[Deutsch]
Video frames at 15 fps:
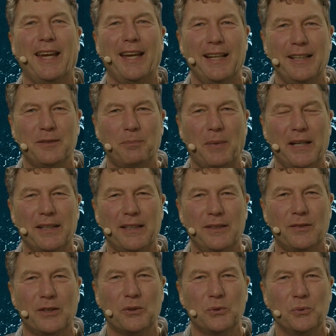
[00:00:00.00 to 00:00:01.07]
hält Bayer
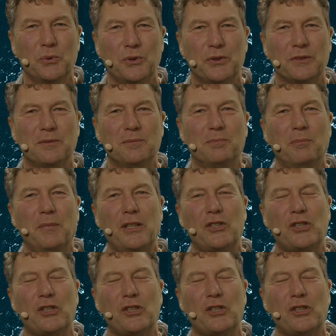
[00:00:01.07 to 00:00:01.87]
Leverkusen